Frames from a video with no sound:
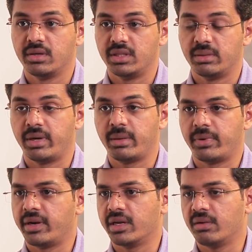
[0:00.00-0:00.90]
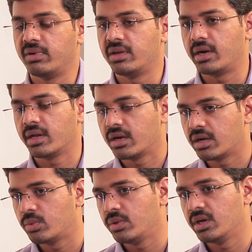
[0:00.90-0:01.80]
இந்த மாதிரி பண்ணீங்கன்னா வெளிநாடுகள்
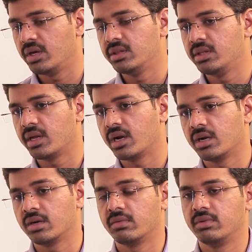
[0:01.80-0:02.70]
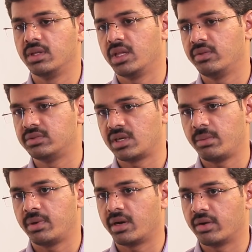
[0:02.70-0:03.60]
இருக்கக்கூடிய இந்தியர்கள் வந்து அதாவது
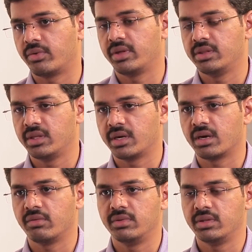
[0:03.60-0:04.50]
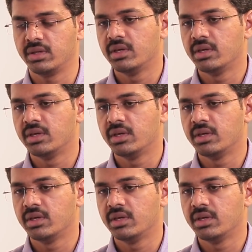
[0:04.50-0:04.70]
இஸ்லாமிய நாடுகள் இருக்கக்கூடிய இந்தியர்கள் வந்து